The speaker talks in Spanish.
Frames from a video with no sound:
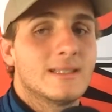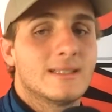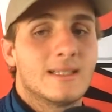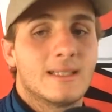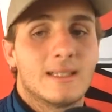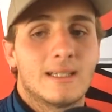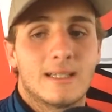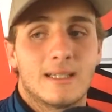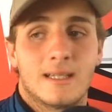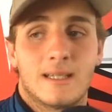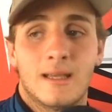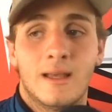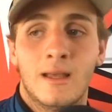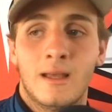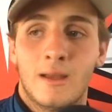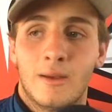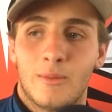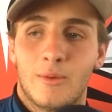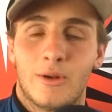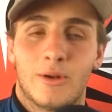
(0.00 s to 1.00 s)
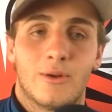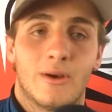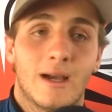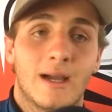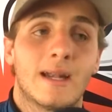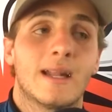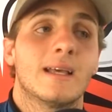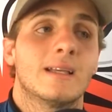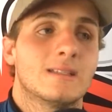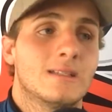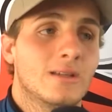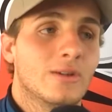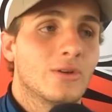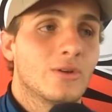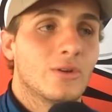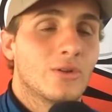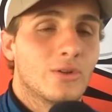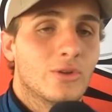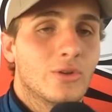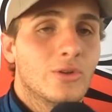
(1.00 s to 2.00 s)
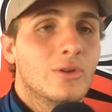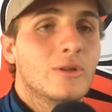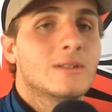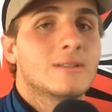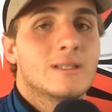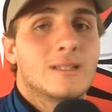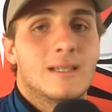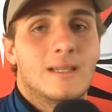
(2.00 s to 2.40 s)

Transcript: Así que, bueno, agradecido con todos